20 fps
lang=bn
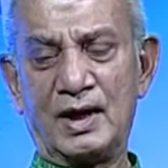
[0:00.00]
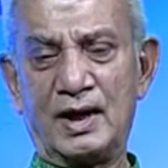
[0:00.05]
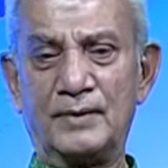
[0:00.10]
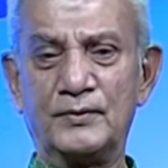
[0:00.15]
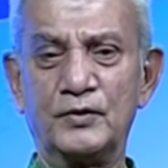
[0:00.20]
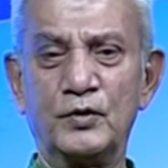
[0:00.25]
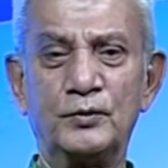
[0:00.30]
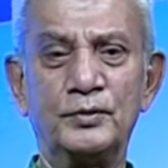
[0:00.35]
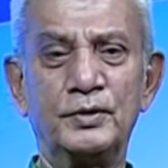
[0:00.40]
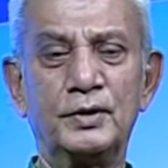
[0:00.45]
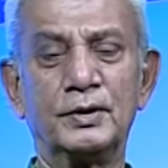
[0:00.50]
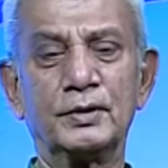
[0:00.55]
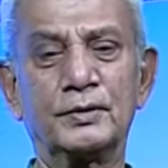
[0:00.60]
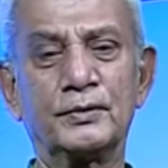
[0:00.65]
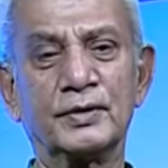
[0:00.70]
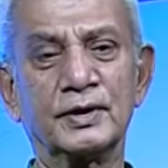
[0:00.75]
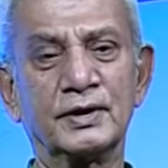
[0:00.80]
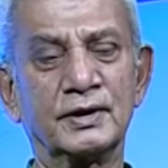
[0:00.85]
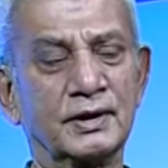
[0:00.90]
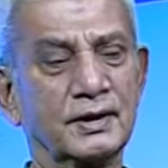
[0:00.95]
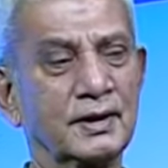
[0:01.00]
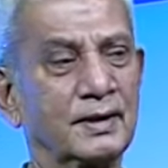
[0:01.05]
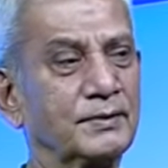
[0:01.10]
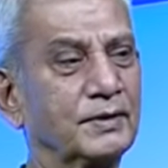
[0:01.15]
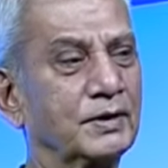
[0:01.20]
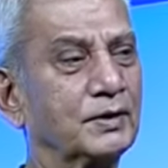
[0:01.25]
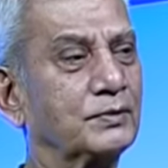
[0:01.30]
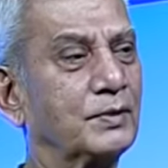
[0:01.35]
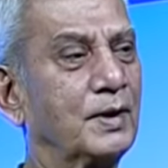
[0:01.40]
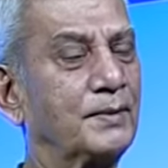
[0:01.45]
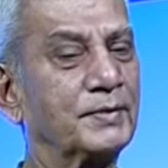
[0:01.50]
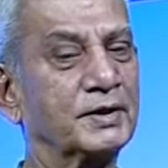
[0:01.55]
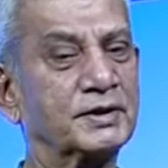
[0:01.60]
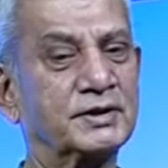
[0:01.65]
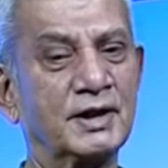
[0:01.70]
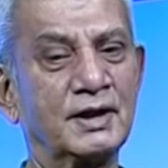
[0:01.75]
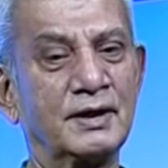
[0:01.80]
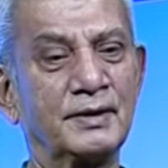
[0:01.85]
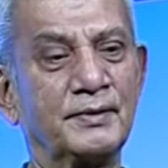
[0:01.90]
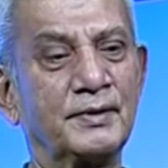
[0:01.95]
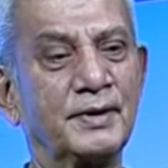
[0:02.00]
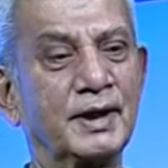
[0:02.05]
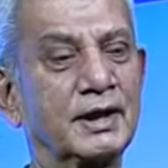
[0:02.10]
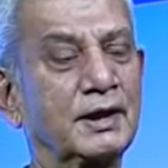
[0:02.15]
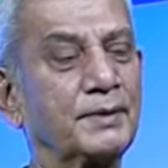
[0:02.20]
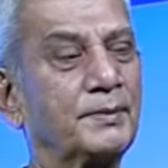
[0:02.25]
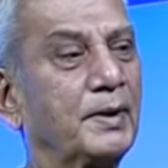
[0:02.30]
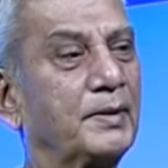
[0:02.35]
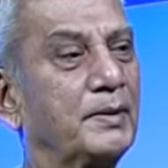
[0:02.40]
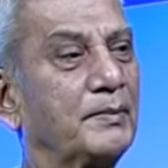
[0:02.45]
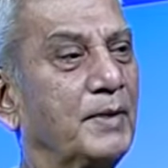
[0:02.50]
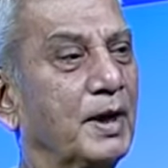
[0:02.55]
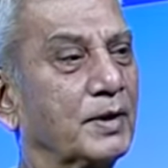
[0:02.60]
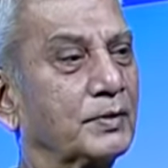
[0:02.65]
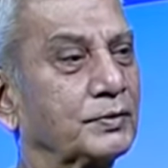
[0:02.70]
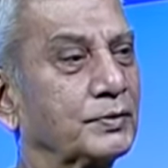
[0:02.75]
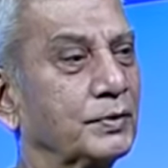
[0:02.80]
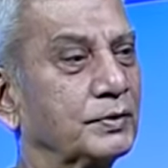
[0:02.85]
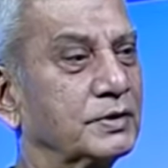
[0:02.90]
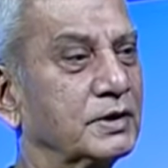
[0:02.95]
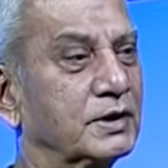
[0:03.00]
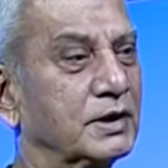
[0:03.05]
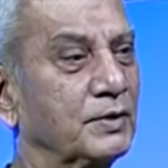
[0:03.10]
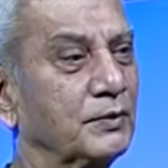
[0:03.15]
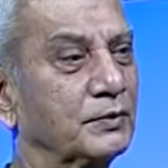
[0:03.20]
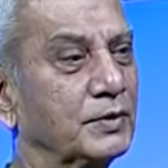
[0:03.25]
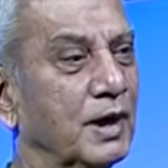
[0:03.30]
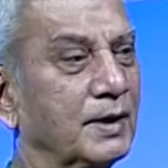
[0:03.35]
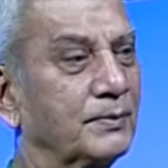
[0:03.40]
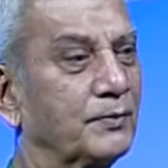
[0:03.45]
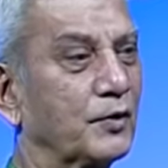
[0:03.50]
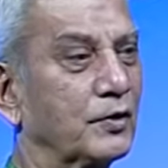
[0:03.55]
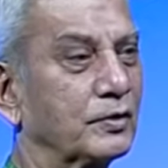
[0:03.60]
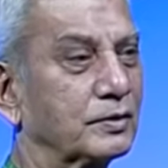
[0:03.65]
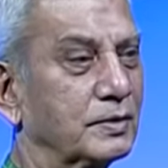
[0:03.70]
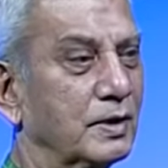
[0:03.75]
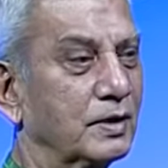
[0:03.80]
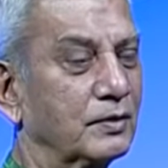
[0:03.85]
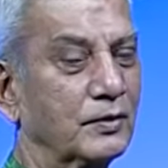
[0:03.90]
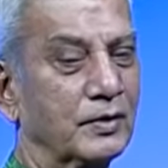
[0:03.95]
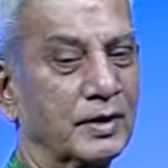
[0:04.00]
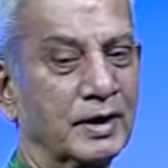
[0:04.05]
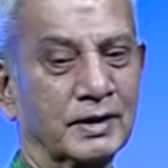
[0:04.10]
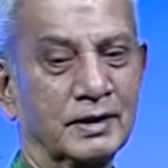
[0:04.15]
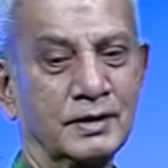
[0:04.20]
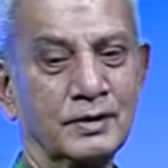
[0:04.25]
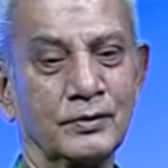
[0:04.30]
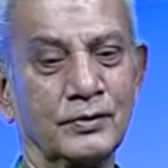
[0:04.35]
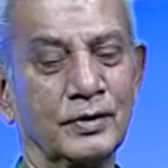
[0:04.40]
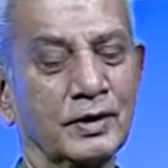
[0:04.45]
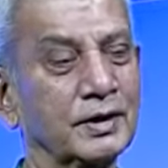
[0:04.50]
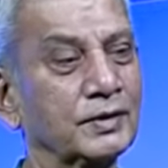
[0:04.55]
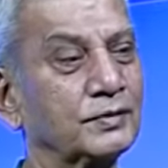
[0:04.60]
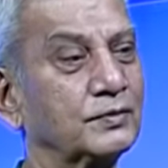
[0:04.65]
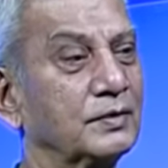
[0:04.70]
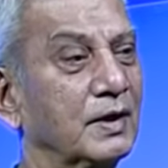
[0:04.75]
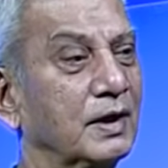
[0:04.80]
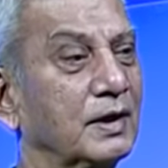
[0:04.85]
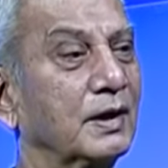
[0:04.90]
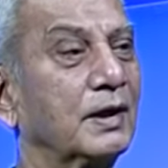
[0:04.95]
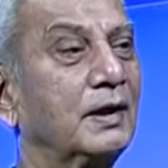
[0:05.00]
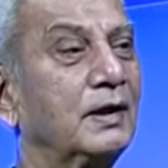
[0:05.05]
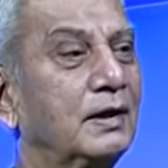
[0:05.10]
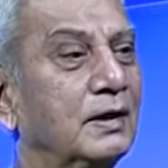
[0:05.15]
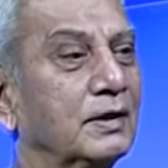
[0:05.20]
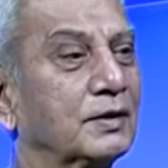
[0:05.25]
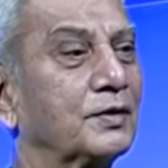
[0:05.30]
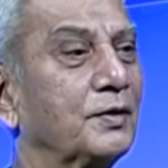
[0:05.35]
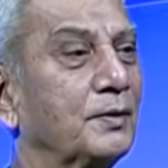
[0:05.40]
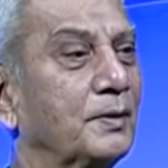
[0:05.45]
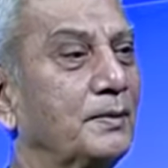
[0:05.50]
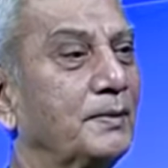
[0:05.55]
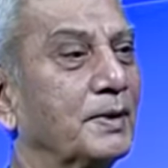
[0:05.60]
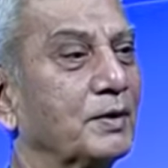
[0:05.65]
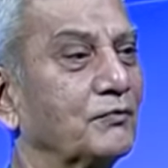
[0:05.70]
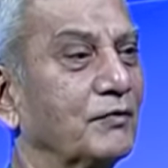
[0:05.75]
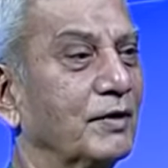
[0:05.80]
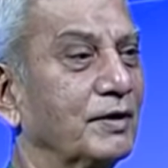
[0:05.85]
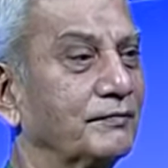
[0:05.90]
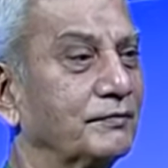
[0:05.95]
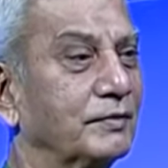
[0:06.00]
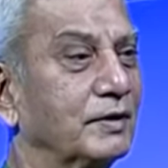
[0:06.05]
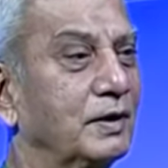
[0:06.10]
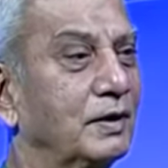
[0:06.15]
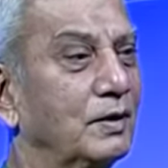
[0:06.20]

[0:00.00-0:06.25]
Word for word: আমি অভিনয় করে যেতাম কিন্তু আমার ছেলেমেয়েরা কীভাবে মানুষ হচ্ছে কোথায় পড়াশোনা করে কি করে কিছু জানি না সব আমার ওয়াইফ